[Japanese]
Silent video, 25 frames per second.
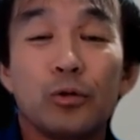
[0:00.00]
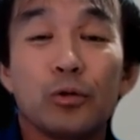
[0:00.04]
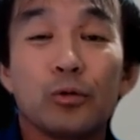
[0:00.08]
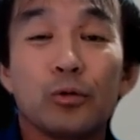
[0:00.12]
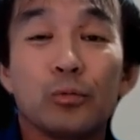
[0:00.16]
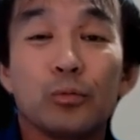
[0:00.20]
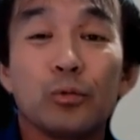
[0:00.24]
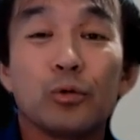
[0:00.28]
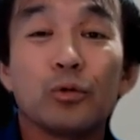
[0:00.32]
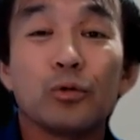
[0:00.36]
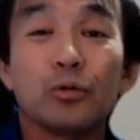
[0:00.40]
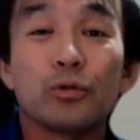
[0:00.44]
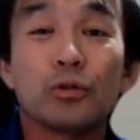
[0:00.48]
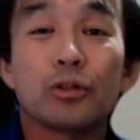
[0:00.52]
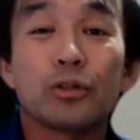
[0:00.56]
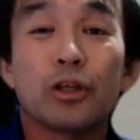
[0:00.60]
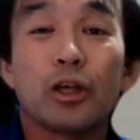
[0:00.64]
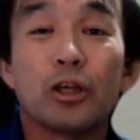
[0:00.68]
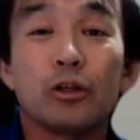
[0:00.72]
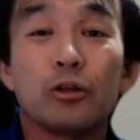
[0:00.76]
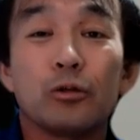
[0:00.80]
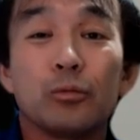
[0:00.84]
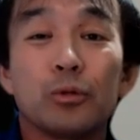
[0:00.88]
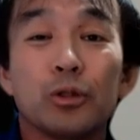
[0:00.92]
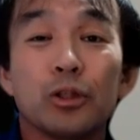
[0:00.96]
今日も
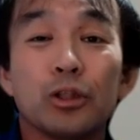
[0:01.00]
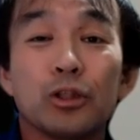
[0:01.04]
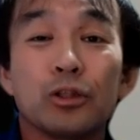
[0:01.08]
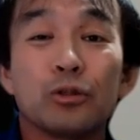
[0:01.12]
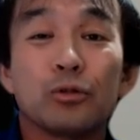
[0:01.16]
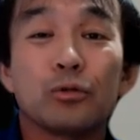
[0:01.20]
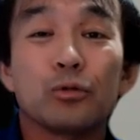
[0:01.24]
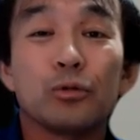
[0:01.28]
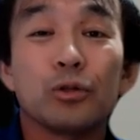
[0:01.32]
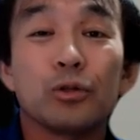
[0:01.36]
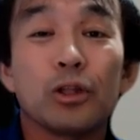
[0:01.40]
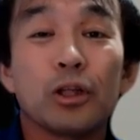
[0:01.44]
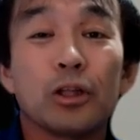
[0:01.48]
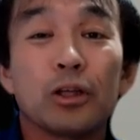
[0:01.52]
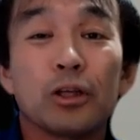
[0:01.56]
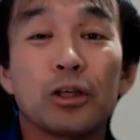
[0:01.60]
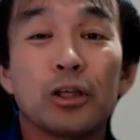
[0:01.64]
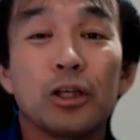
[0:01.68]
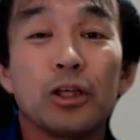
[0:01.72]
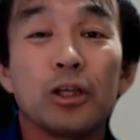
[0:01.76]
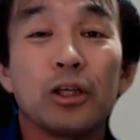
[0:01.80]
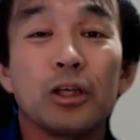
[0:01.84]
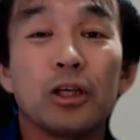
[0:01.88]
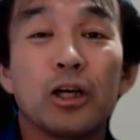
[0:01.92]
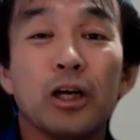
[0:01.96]
最後まで視聴いただ
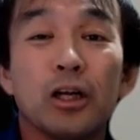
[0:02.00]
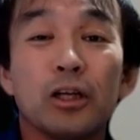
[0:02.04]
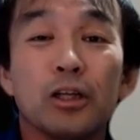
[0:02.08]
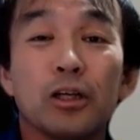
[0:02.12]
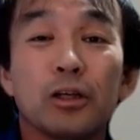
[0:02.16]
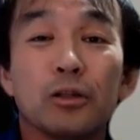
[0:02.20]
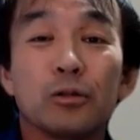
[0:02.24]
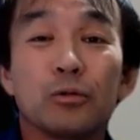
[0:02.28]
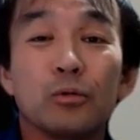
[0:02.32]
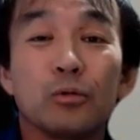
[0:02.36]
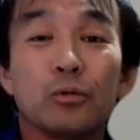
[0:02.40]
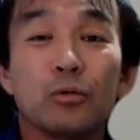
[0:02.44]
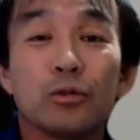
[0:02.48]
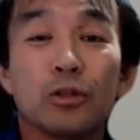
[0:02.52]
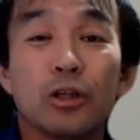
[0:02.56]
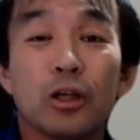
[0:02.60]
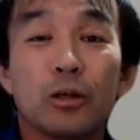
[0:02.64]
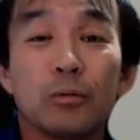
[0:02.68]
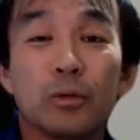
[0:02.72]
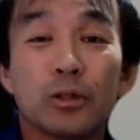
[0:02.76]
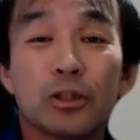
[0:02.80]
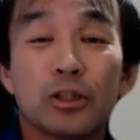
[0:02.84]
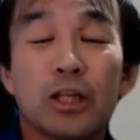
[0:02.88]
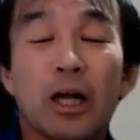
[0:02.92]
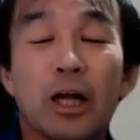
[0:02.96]
きありがとうご
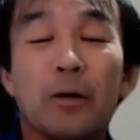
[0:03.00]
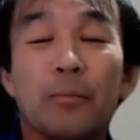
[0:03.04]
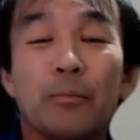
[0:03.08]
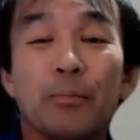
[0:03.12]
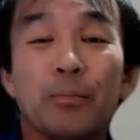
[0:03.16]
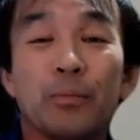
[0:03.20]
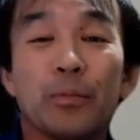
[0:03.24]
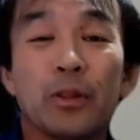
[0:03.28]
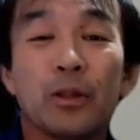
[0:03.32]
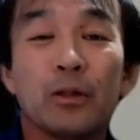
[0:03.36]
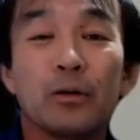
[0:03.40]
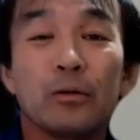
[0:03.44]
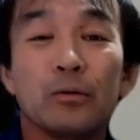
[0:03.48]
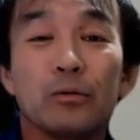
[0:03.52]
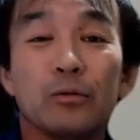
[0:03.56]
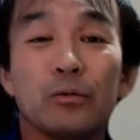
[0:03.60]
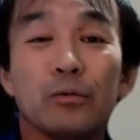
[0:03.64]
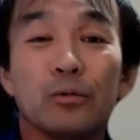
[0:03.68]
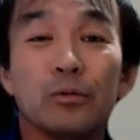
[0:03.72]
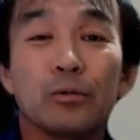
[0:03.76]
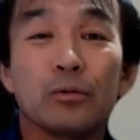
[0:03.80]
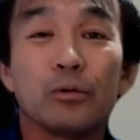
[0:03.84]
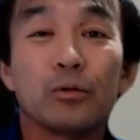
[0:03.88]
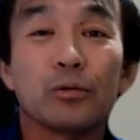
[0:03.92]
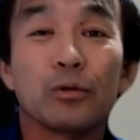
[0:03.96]
ざいました。
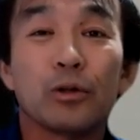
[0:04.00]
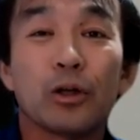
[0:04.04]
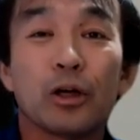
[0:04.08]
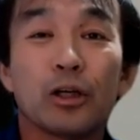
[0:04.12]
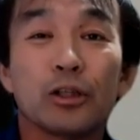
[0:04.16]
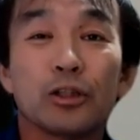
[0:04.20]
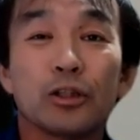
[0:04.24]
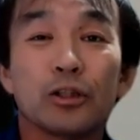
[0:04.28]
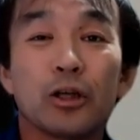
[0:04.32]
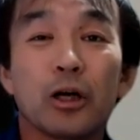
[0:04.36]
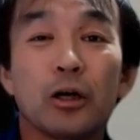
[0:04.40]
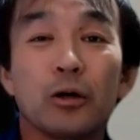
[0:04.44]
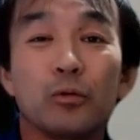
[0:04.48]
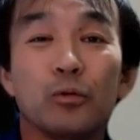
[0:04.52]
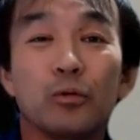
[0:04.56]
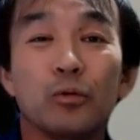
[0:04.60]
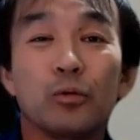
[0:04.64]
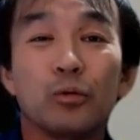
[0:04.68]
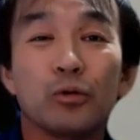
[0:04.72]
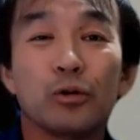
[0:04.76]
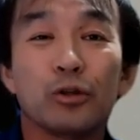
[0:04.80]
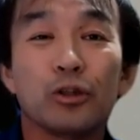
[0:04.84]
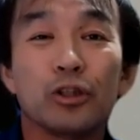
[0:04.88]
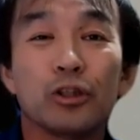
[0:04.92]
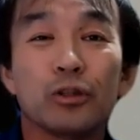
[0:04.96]
海野たかしが
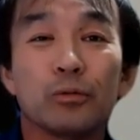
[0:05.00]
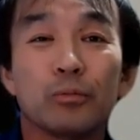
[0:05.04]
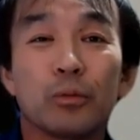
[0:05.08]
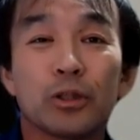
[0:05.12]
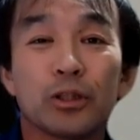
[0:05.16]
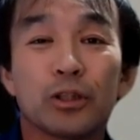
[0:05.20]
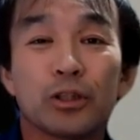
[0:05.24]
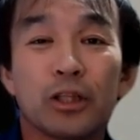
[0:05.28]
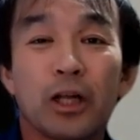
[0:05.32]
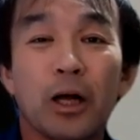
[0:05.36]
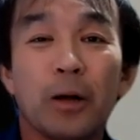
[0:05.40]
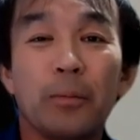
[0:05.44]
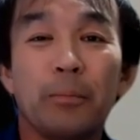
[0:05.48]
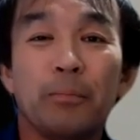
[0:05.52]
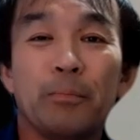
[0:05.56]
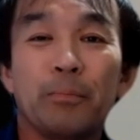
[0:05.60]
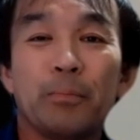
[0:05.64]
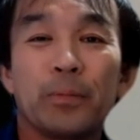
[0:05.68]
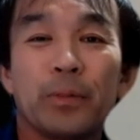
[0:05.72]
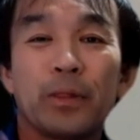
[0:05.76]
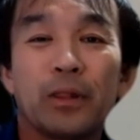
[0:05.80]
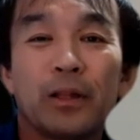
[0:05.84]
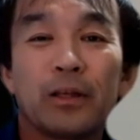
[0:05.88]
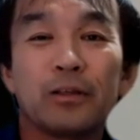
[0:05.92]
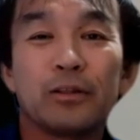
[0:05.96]
お送りしました。
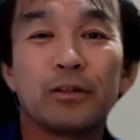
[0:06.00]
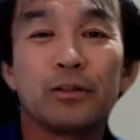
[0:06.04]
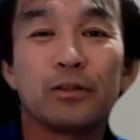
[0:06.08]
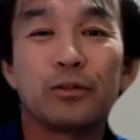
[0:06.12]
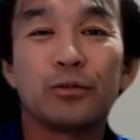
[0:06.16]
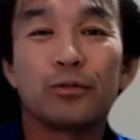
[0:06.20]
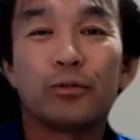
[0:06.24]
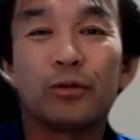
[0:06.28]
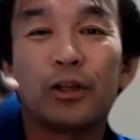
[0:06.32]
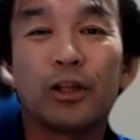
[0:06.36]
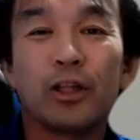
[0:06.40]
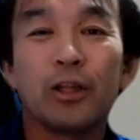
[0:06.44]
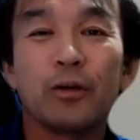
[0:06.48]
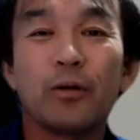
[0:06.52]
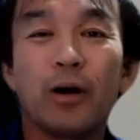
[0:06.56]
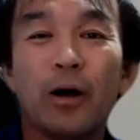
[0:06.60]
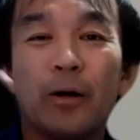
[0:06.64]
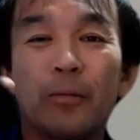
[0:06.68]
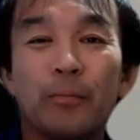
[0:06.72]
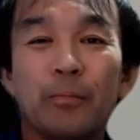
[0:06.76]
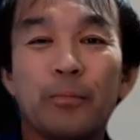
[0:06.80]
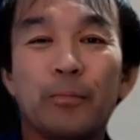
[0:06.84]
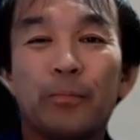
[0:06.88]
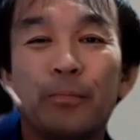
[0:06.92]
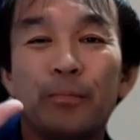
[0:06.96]
それで
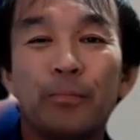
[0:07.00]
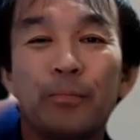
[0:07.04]
は。